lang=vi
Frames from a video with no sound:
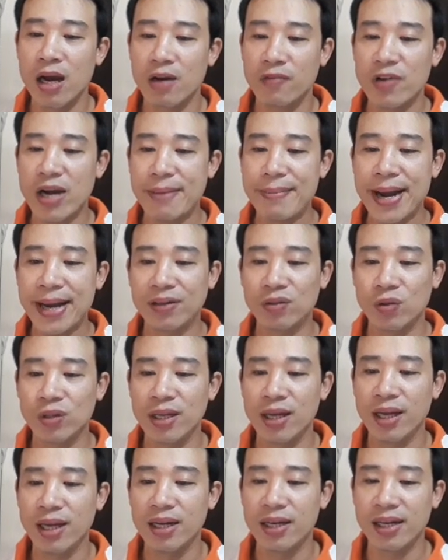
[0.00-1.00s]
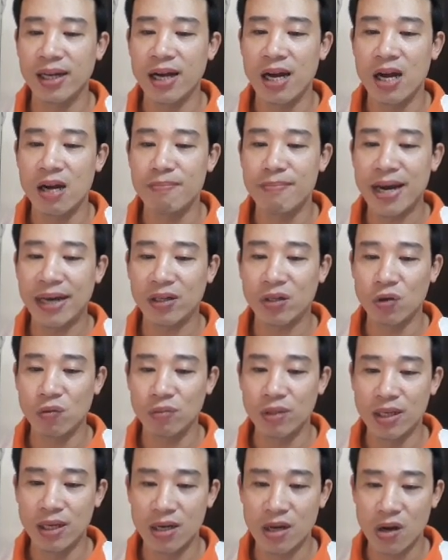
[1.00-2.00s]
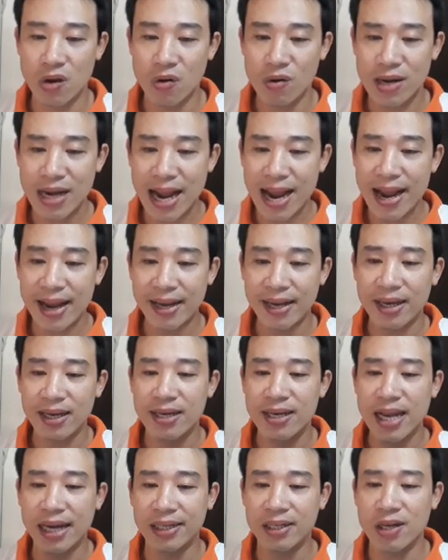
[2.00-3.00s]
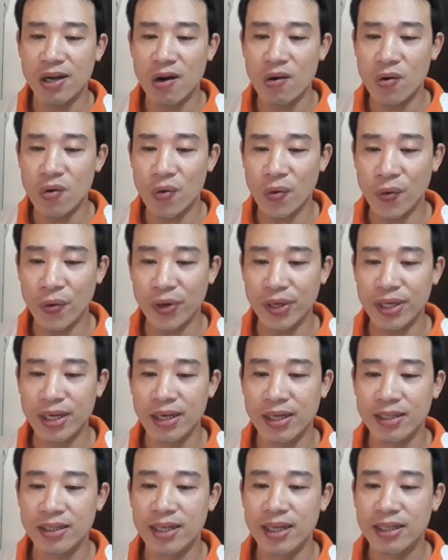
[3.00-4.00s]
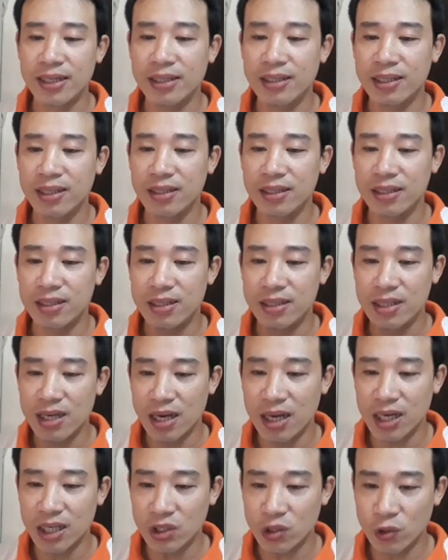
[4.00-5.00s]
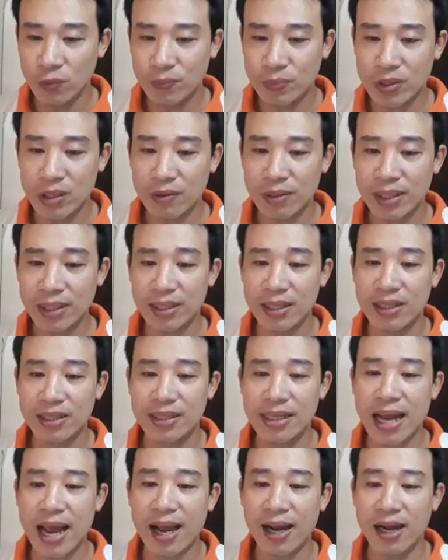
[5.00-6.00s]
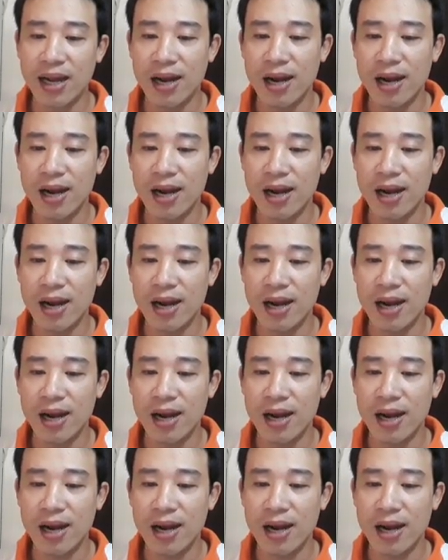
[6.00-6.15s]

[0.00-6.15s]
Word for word: Và bạn tuổi Thìn, bạn cũng đừng có ngại đặt câu hỏi xin cái sự trợ giúp trong cái tình trạng